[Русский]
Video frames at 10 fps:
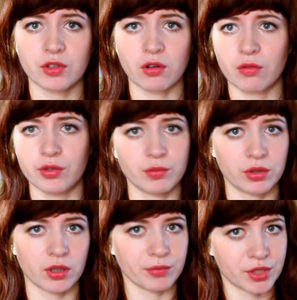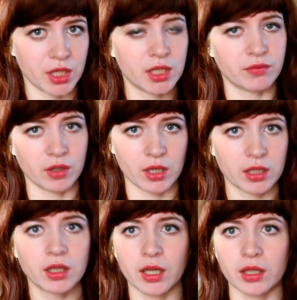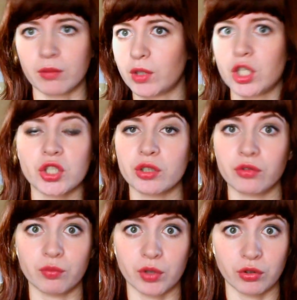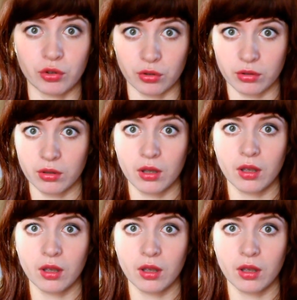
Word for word: из какого-нибудь там среднего городка, я там, конечно, не говорю про Нью-Йорк.